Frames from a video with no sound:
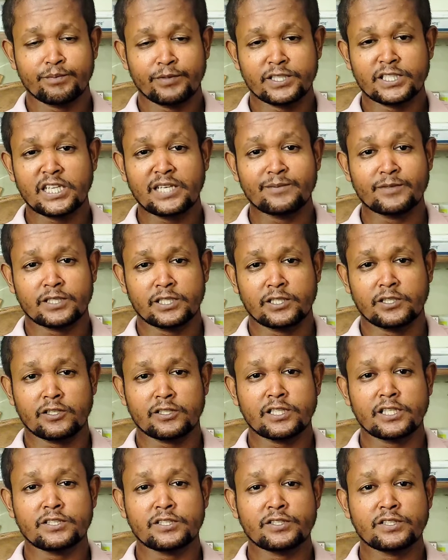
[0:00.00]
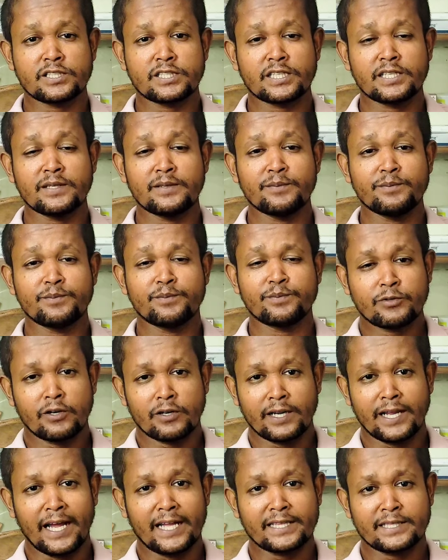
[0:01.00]
প্রেশার মেশিন অর্থাৎ হচ্ছে পাম্প
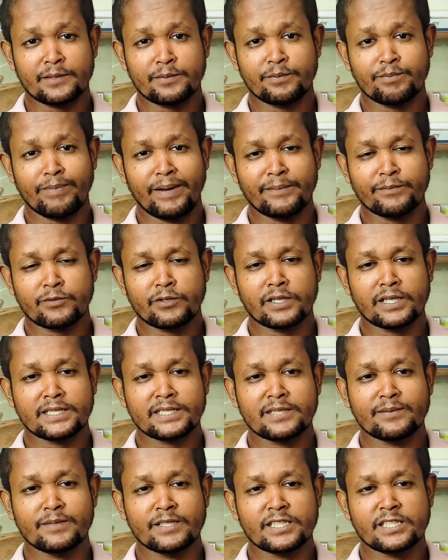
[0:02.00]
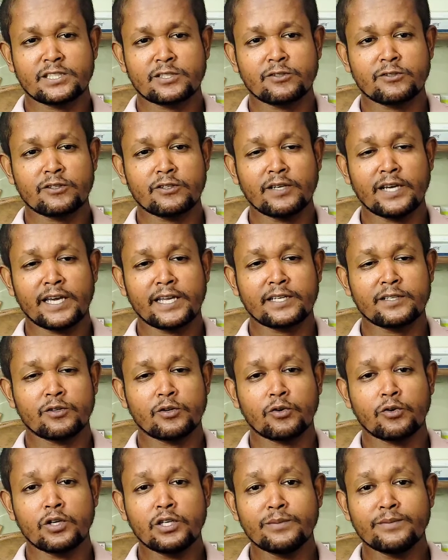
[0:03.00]
করে হাতে পাম্প করা যে মেশিনগুলো
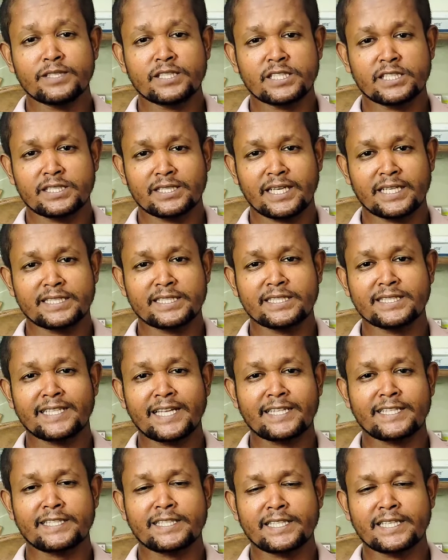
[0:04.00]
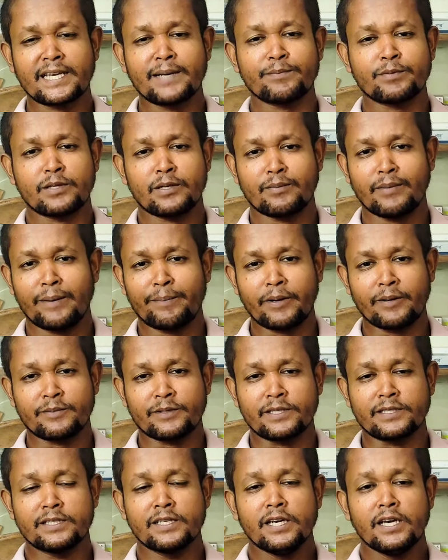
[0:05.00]
ওই মেশিন আছে তাদের থেকে আপনারা না
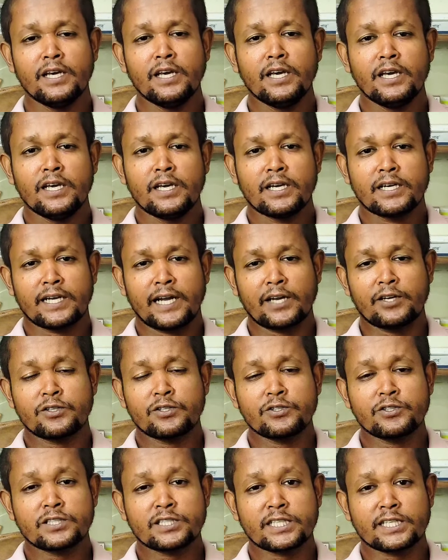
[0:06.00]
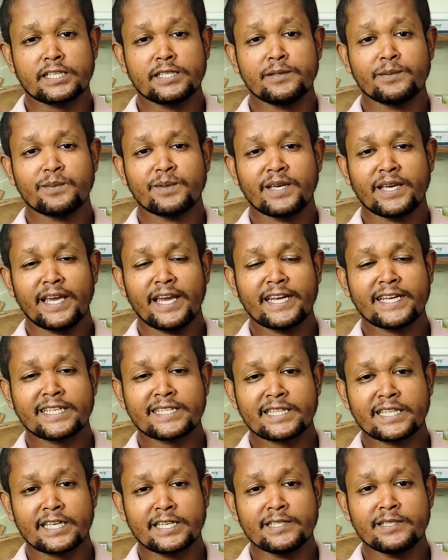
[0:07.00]
পাবেন কারণ হচ্ছে
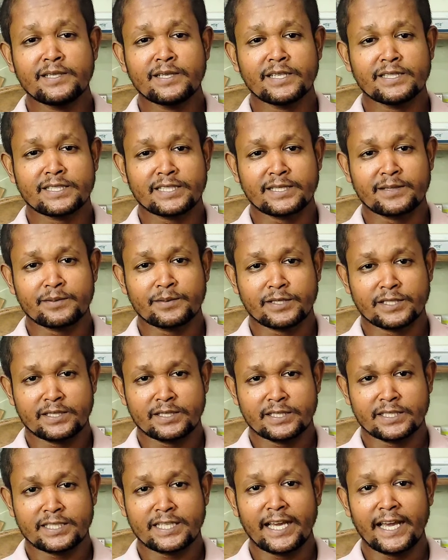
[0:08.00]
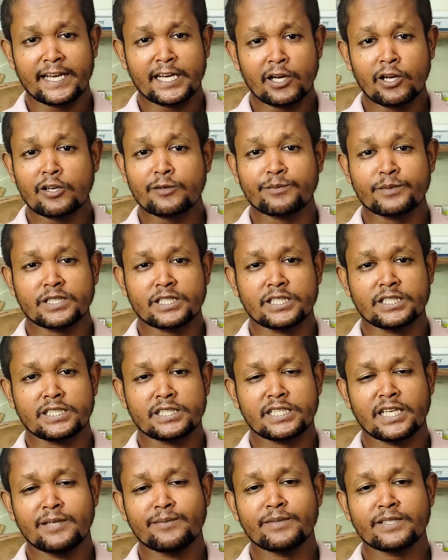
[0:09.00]
এটাতেই যে যেটা অ্যানালগ মেশিন
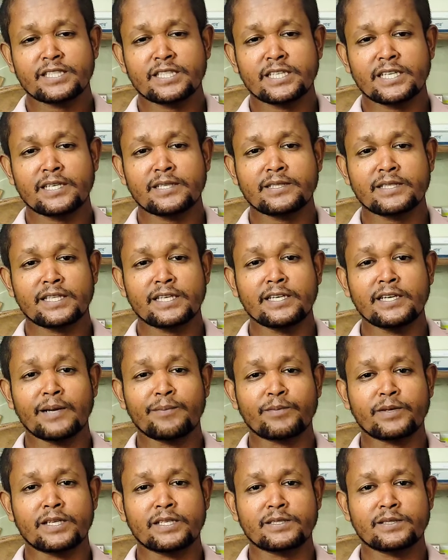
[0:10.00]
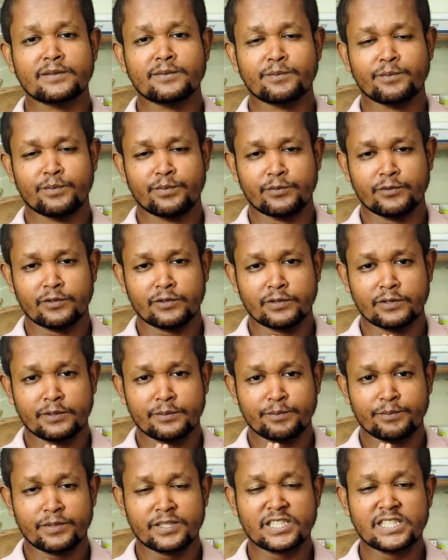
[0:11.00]
সেই মেশিনেতেই আপনার ওই
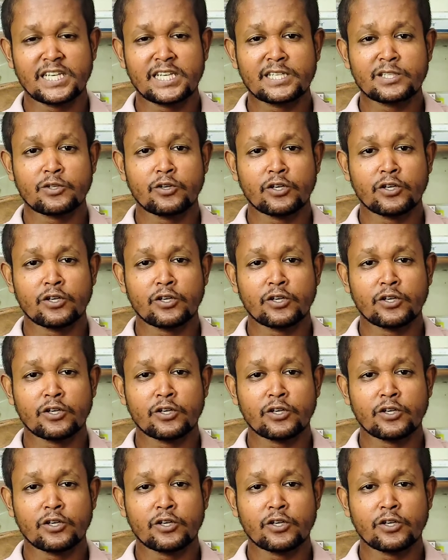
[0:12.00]
প্রেশার